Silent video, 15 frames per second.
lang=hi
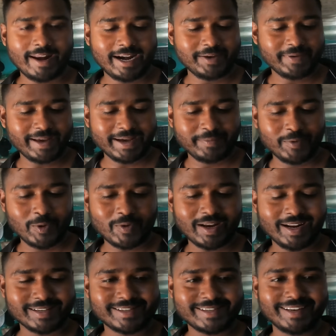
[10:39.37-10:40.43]
फाइनली भाई हम लोग
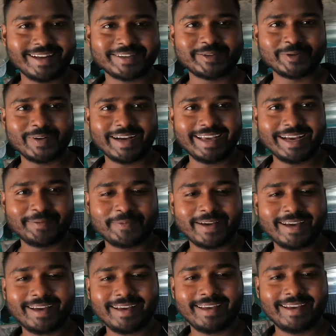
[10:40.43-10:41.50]
का लस्सी लग चुका है यहाँ
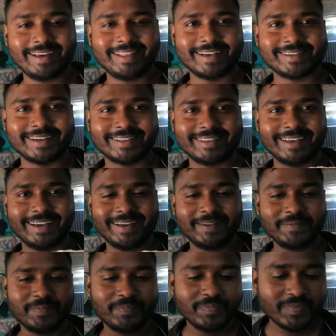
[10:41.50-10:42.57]
पे ये देख सकते
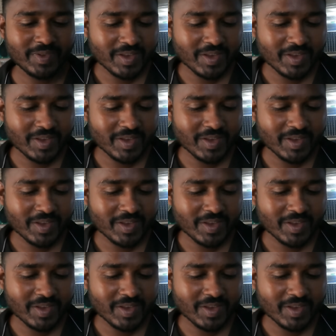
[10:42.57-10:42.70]
हैं